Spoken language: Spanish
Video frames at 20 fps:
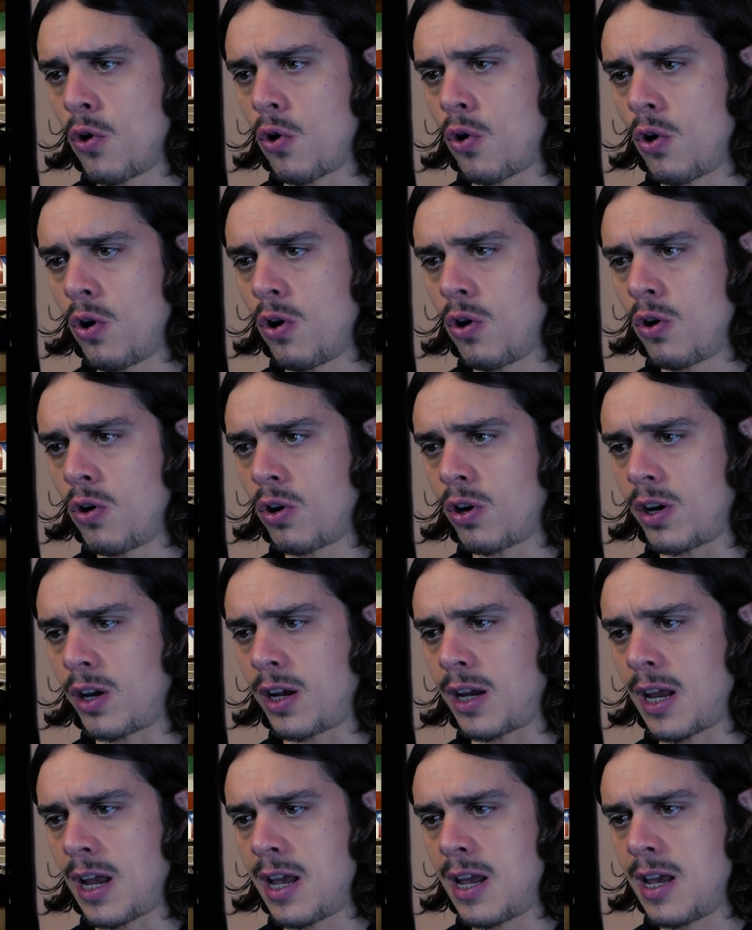
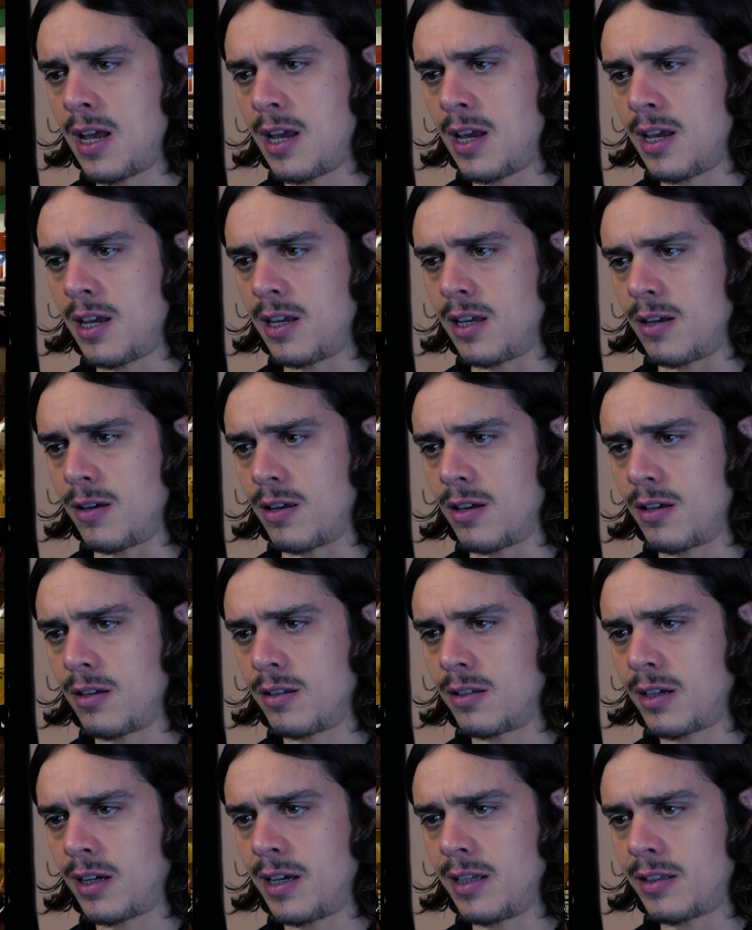Ok
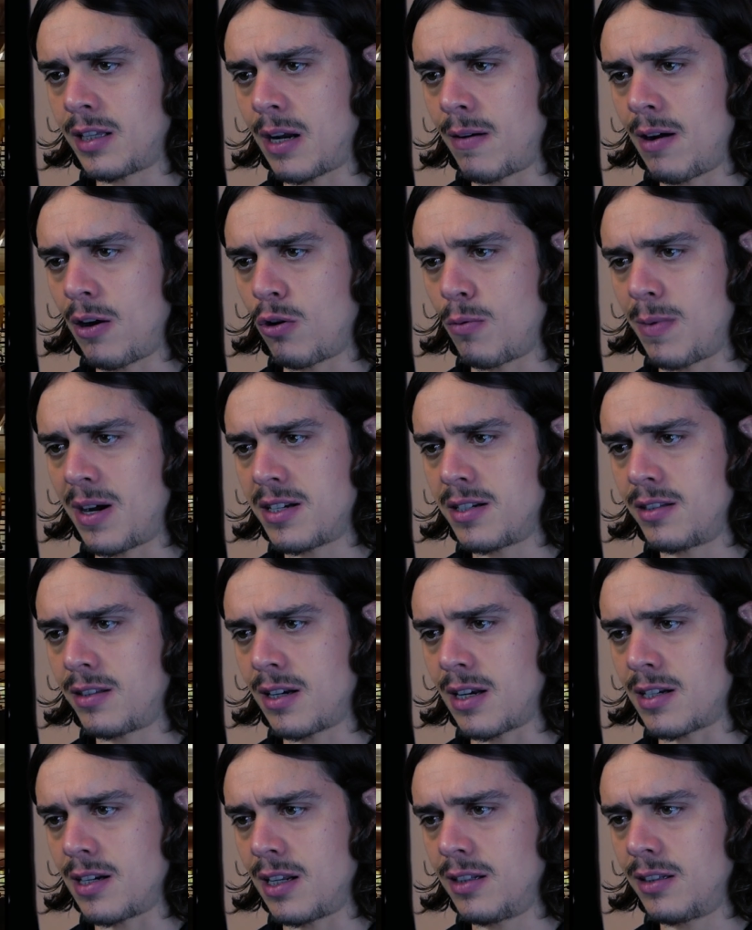qué trabajo más
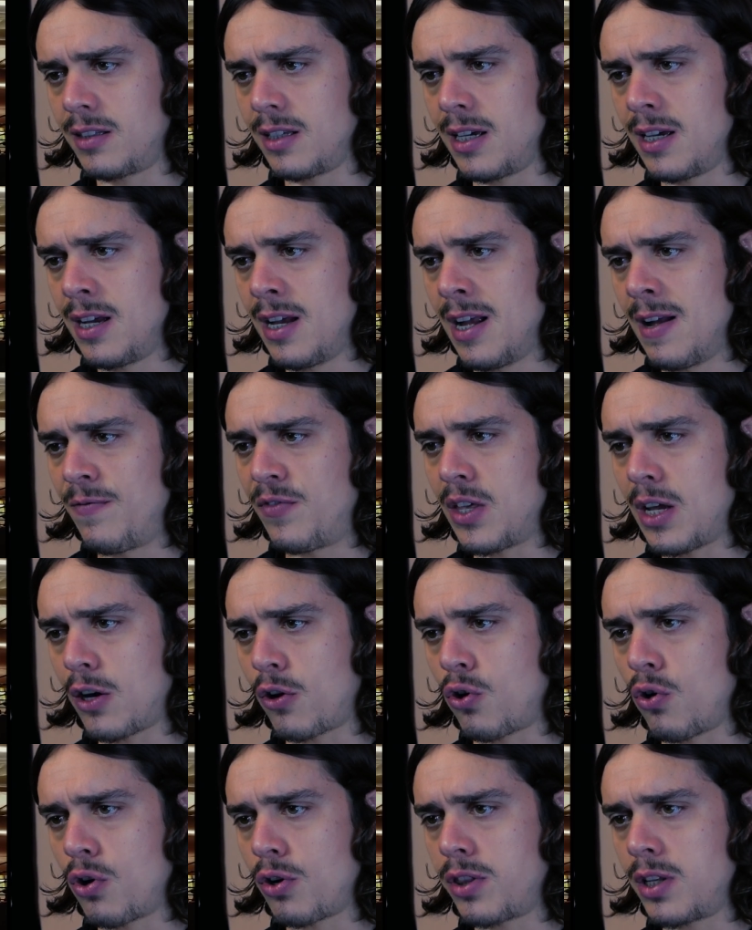interesante
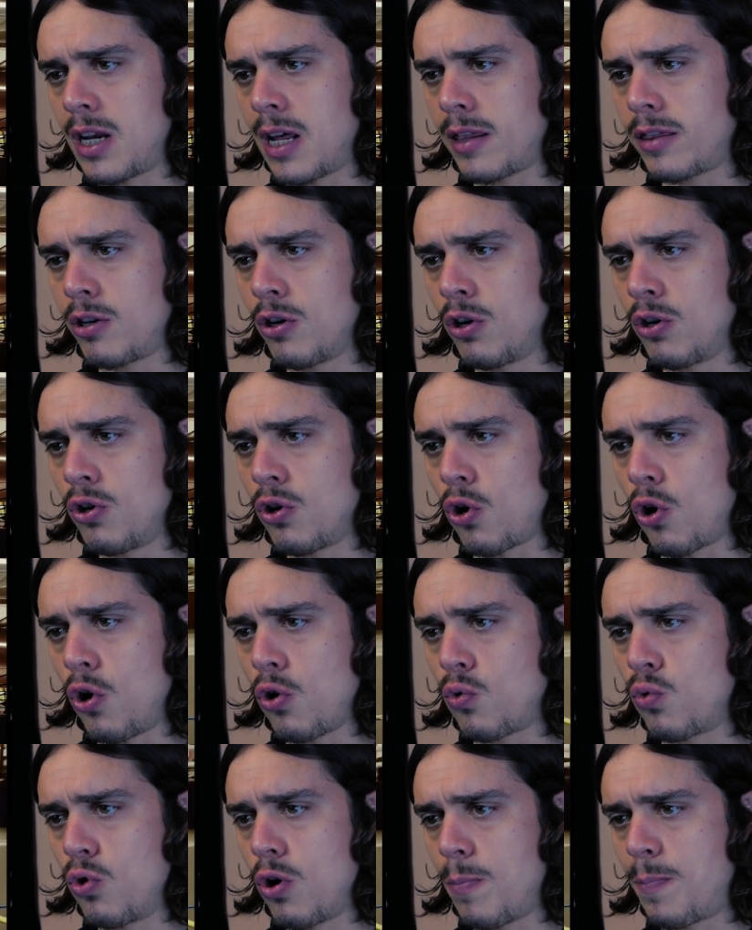de coordinación
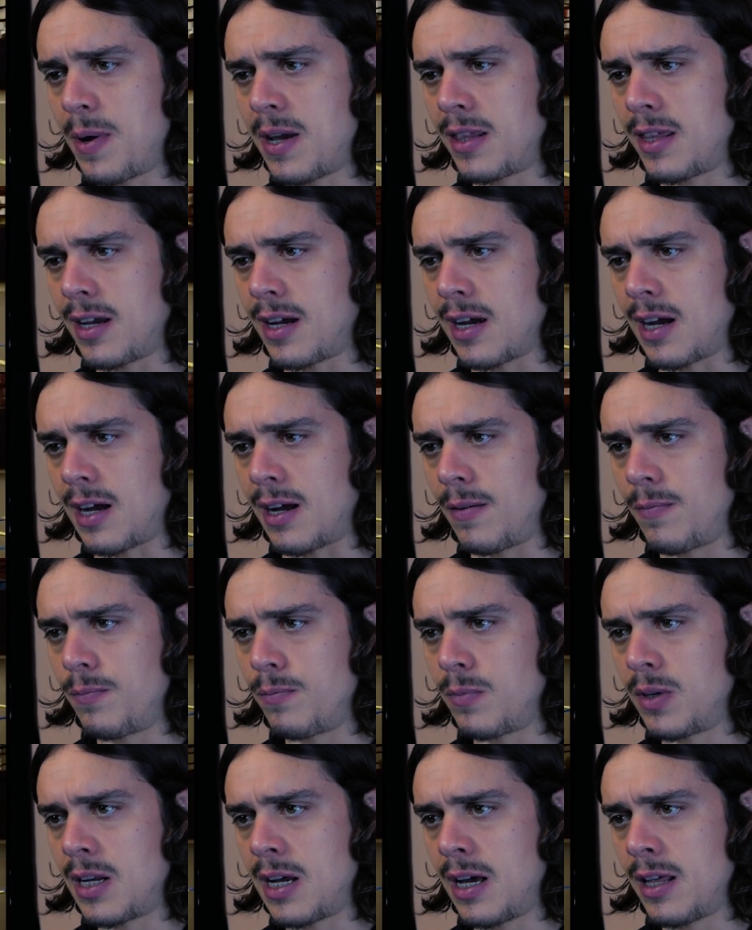oculopédica.
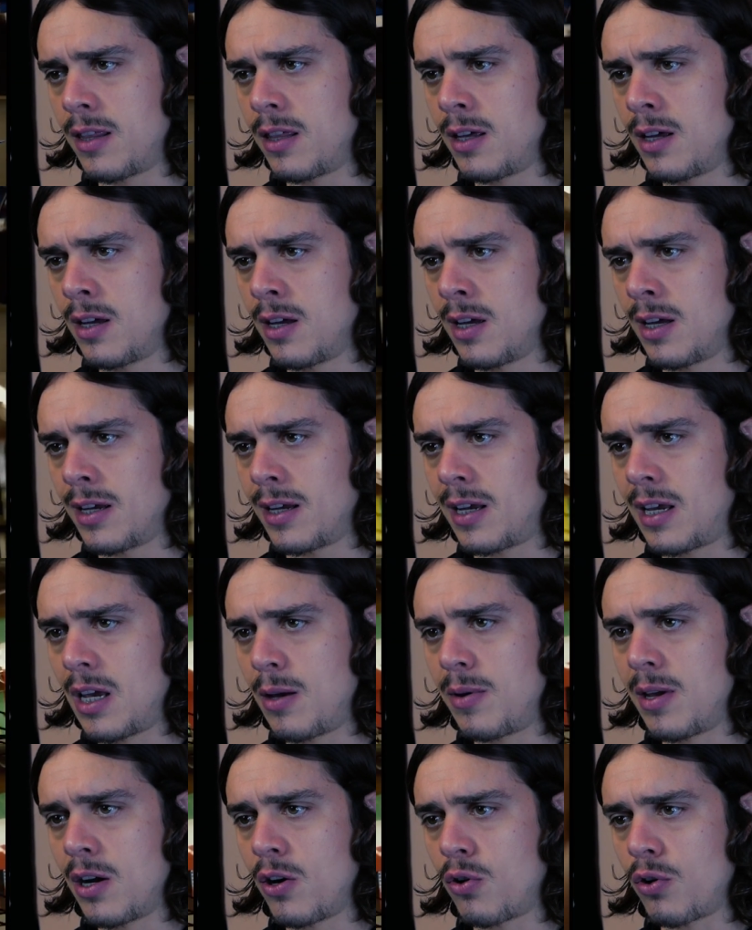Mirad
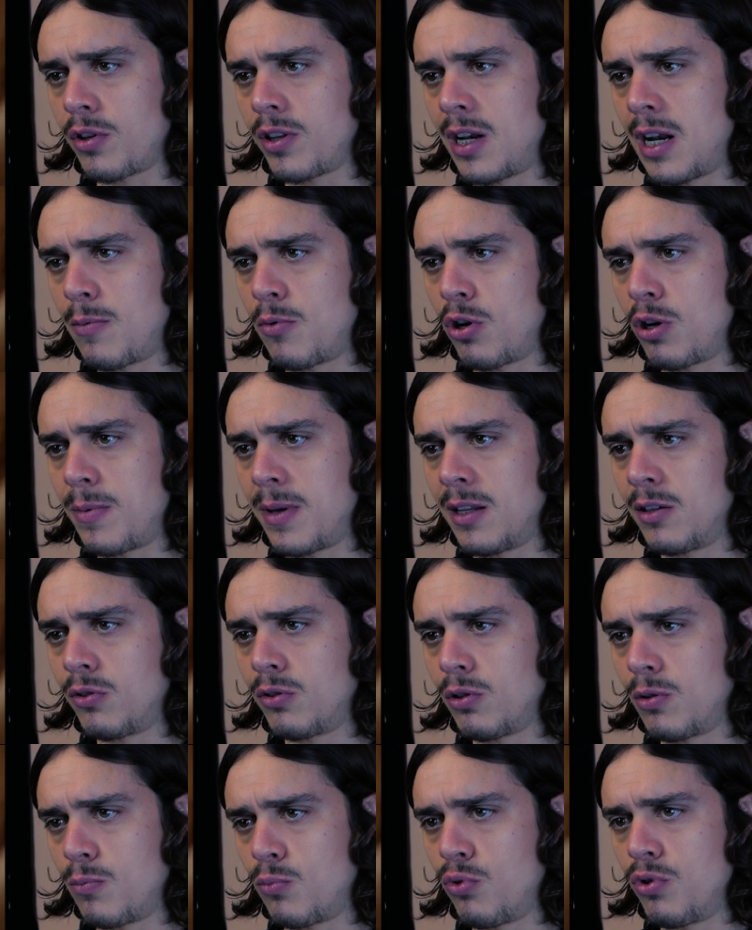qué bien coordina el
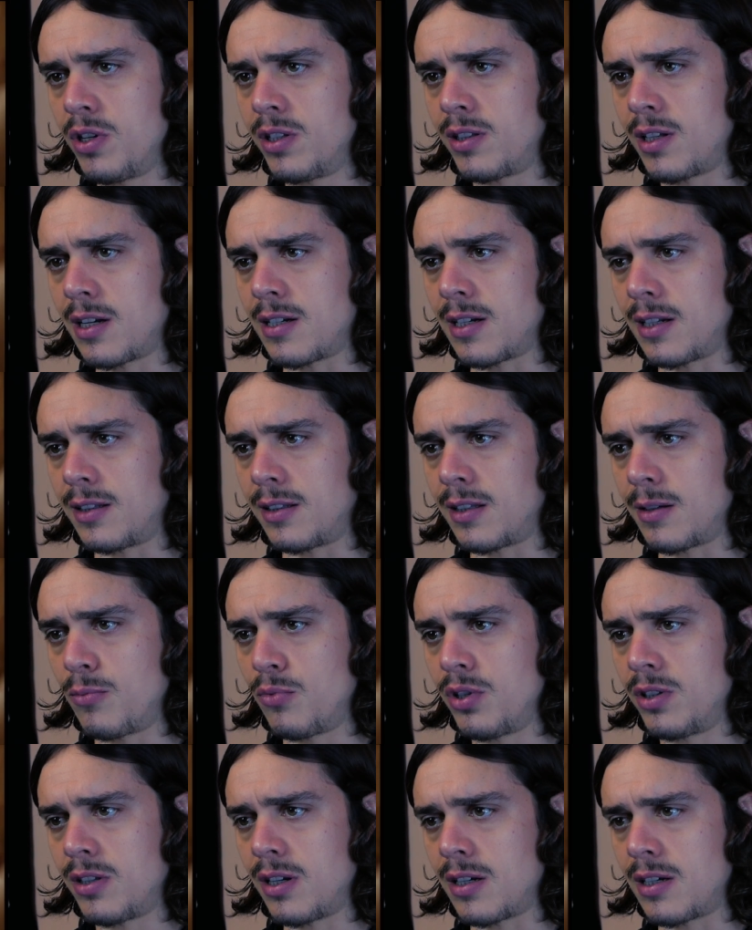movimiento, muy interesante,
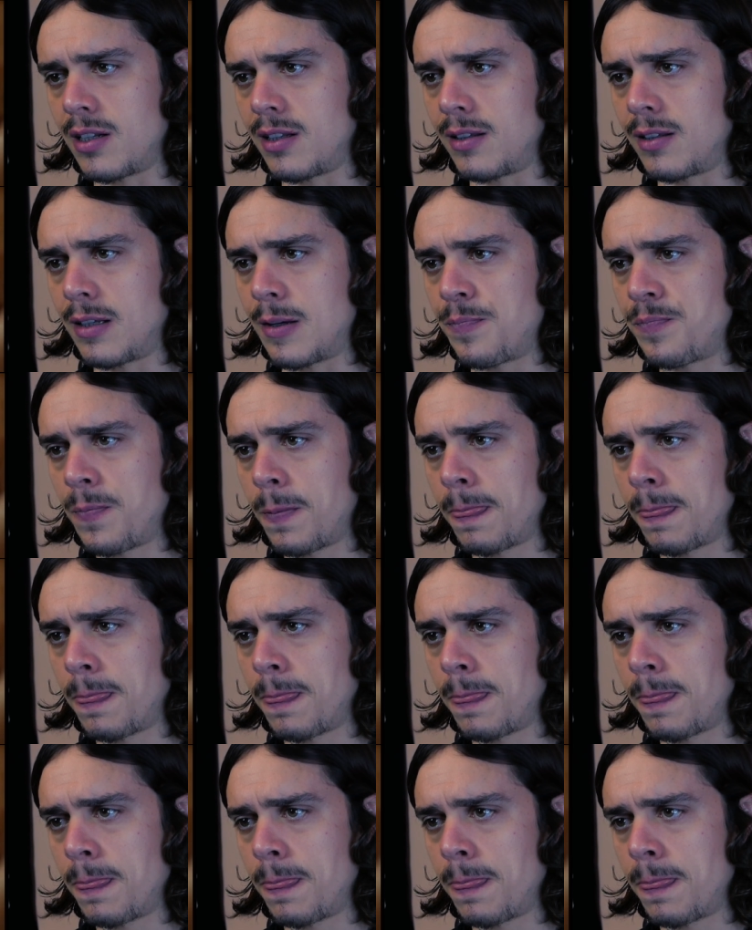muy interesante.